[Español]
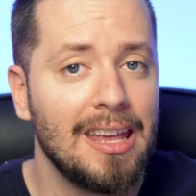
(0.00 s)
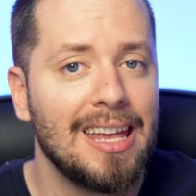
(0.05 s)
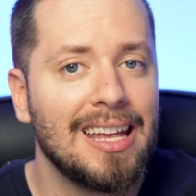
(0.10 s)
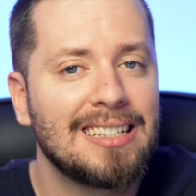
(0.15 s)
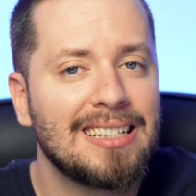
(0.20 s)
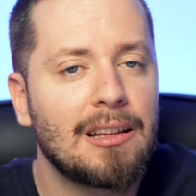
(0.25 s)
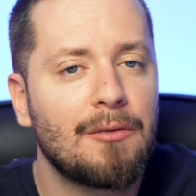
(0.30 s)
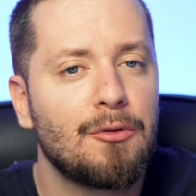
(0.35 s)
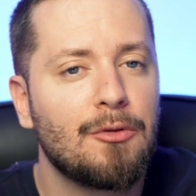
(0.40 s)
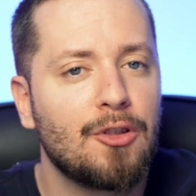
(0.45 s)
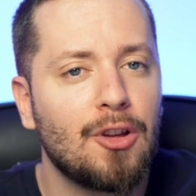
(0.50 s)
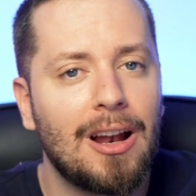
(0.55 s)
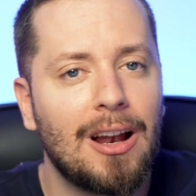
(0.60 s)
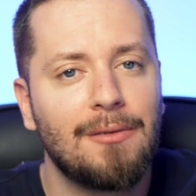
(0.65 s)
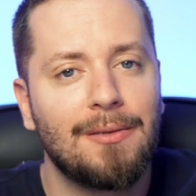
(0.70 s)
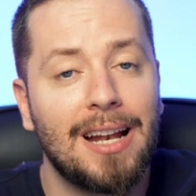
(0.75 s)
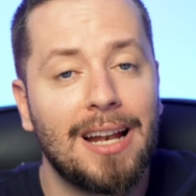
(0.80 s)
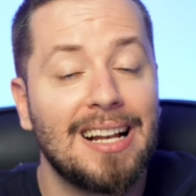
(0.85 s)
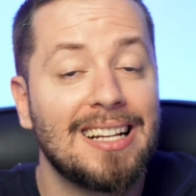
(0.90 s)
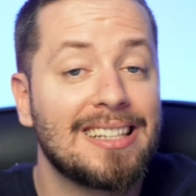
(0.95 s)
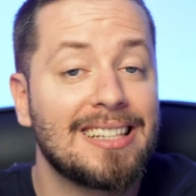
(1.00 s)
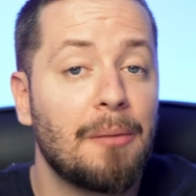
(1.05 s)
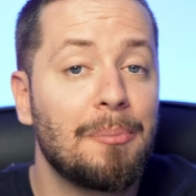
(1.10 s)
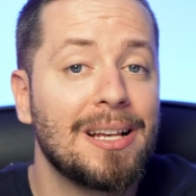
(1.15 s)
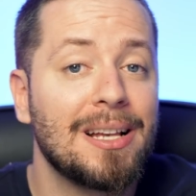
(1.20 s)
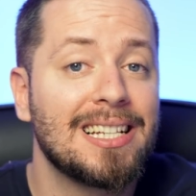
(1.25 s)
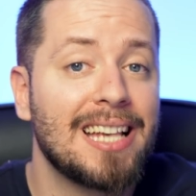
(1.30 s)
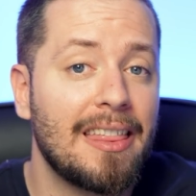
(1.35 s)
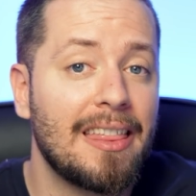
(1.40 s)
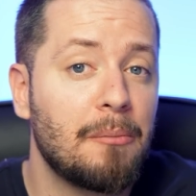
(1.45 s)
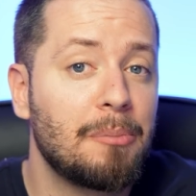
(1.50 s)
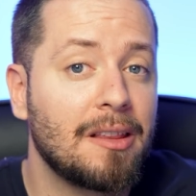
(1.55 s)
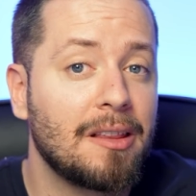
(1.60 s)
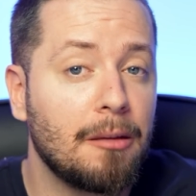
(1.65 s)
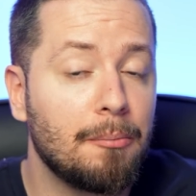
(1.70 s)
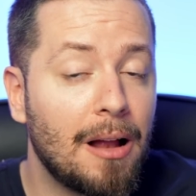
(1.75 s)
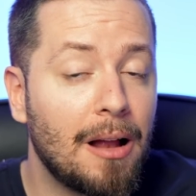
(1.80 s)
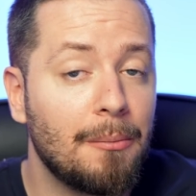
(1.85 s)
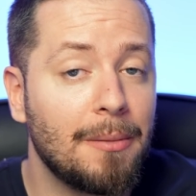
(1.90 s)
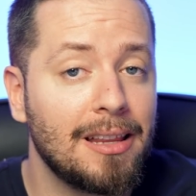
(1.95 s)
Esta función al final está pensada
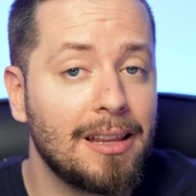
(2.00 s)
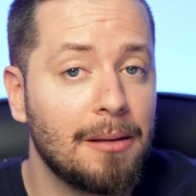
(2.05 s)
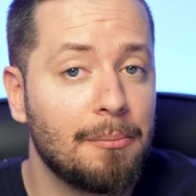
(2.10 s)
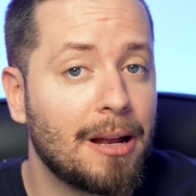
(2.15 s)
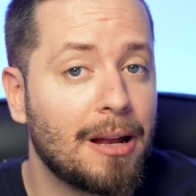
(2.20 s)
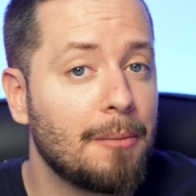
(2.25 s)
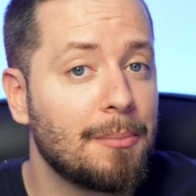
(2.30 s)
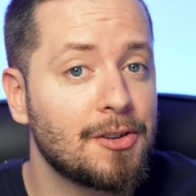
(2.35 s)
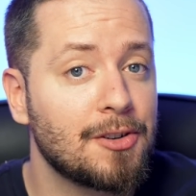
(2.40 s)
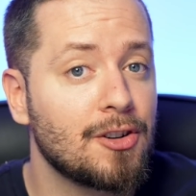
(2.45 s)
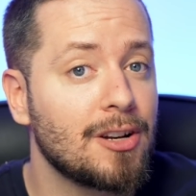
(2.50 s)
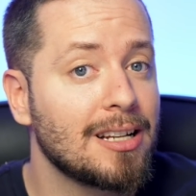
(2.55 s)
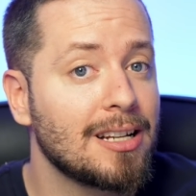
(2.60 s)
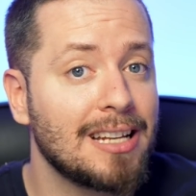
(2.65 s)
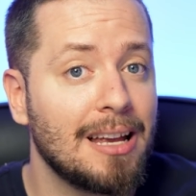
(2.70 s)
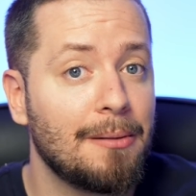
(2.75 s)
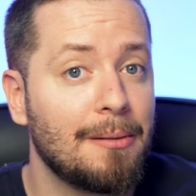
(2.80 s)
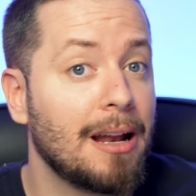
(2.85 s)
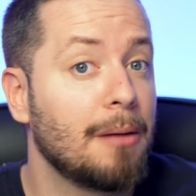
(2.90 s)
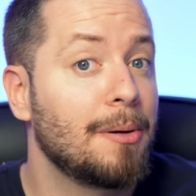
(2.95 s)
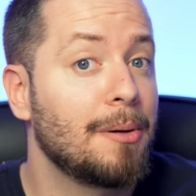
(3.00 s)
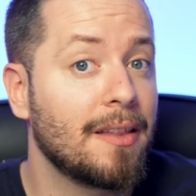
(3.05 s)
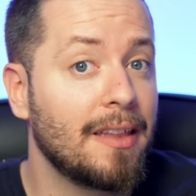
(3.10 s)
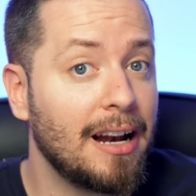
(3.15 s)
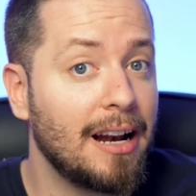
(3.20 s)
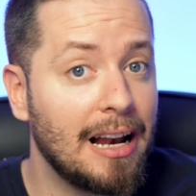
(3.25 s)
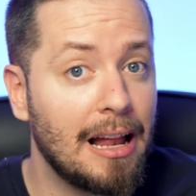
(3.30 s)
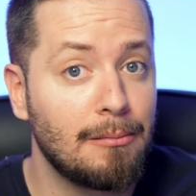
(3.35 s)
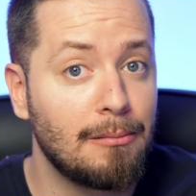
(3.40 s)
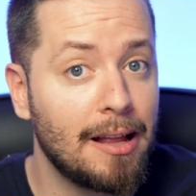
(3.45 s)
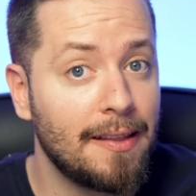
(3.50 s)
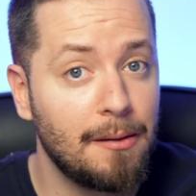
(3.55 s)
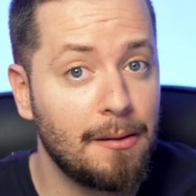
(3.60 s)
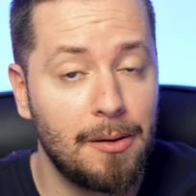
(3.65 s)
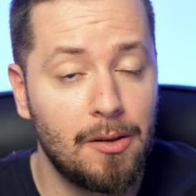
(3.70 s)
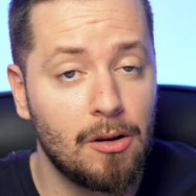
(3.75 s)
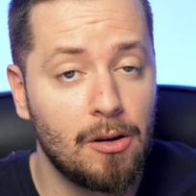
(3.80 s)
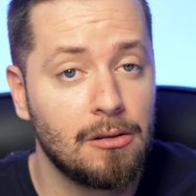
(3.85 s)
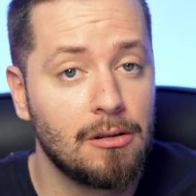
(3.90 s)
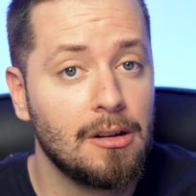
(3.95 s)
principalmente para personas que van a perder el habla
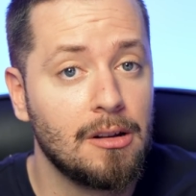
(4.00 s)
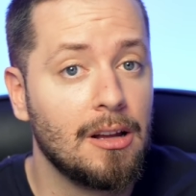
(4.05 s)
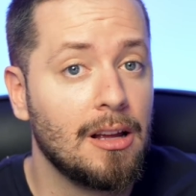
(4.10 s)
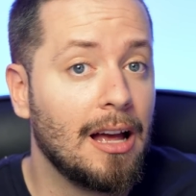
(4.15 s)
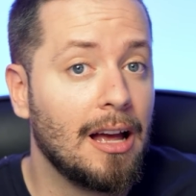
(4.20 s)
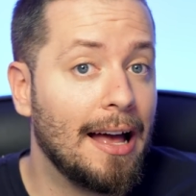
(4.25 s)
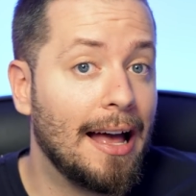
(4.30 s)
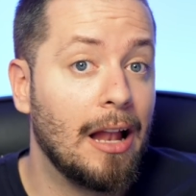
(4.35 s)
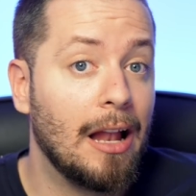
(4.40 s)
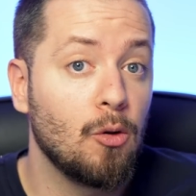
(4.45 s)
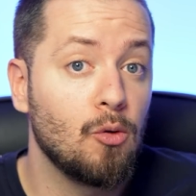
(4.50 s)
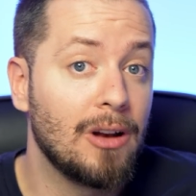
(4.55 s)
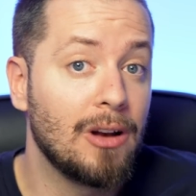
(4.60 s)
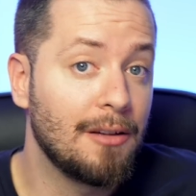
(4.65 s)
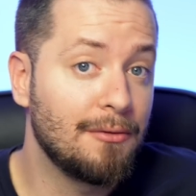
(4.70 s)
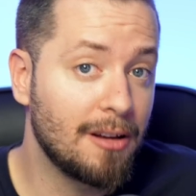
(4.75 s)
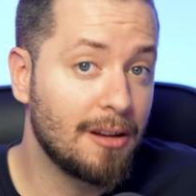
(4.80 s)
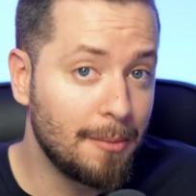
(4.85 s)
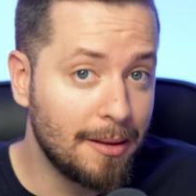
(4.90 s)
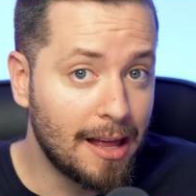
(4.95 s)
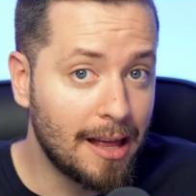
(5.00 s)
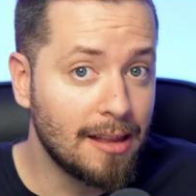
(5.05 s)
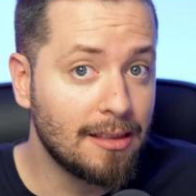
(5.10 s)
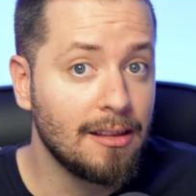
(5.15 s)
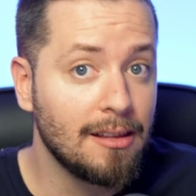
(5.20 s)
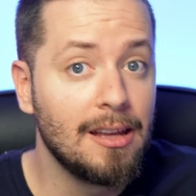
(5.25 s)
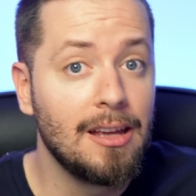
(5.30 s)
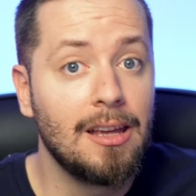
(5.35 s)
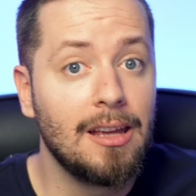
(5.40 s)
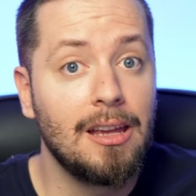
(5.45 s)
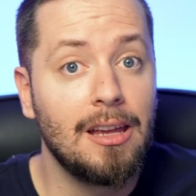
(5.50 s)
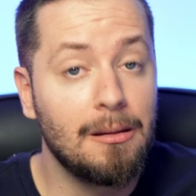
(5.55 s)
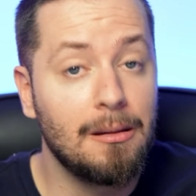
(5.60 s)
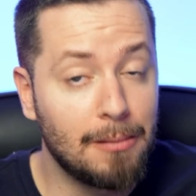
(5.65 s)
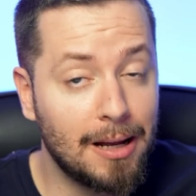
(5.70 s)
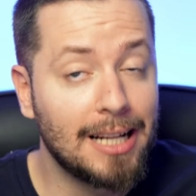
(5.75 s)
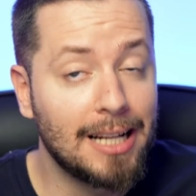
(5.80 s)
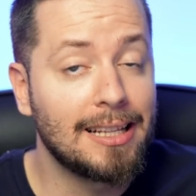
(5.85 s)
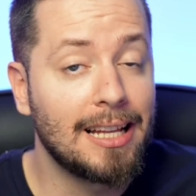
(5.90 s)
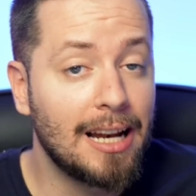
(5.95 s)
debido a alguna enfermedad y
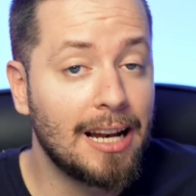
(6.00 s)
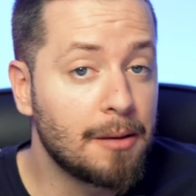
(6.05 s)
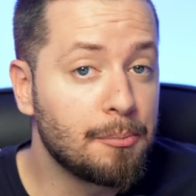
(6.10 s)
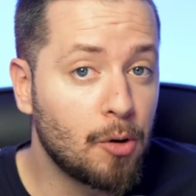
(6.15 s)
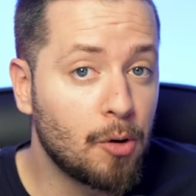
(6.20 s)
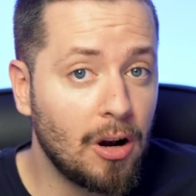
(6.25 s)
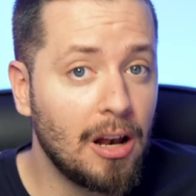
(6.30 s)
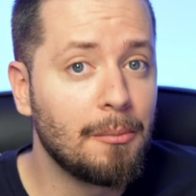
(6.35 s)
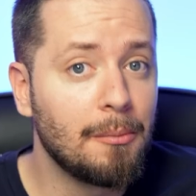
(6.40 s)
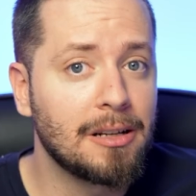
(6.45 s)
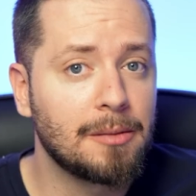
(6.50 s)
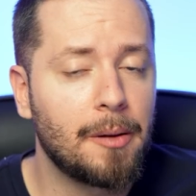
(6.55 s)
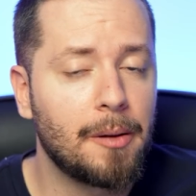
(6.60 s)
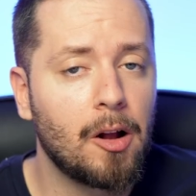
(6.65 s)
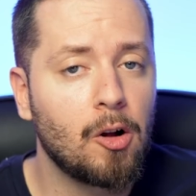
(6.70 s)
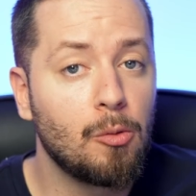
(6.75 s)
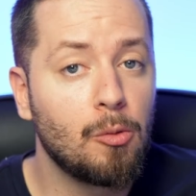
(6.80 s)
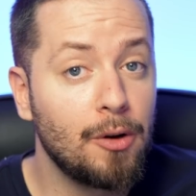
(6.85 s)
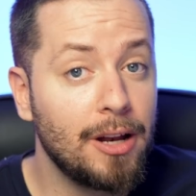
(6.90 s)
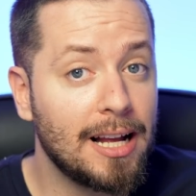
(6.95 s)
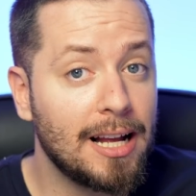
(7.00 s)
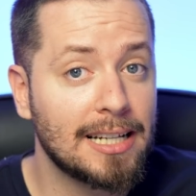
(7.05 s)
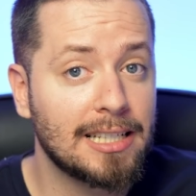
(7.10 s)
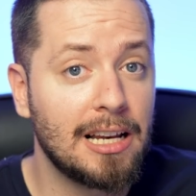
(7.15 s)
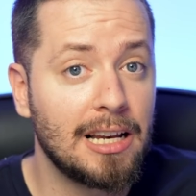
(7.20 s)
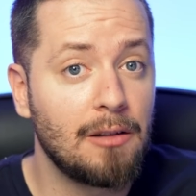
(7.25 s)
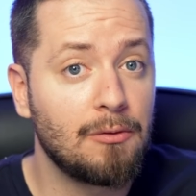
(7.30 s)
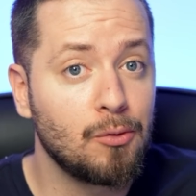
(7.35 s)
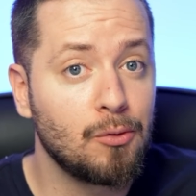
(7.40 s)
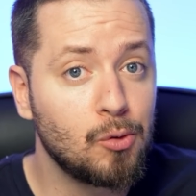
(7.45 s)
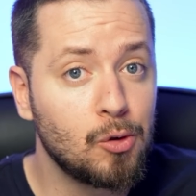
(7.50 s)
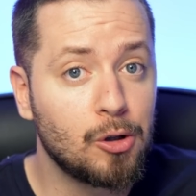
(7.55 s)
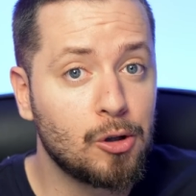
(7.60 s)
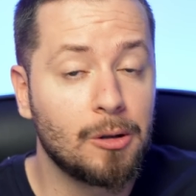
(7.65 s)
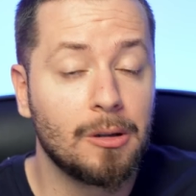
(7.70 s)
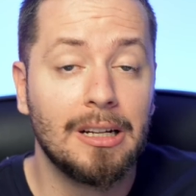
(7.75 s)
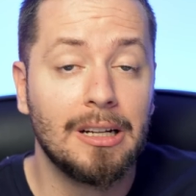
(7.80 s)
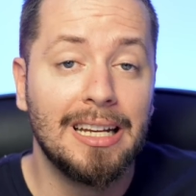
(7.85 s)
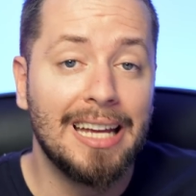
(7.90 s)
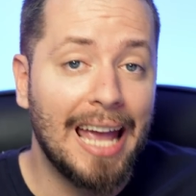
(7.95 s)
van a tener problemas para comunicarse en el futuro.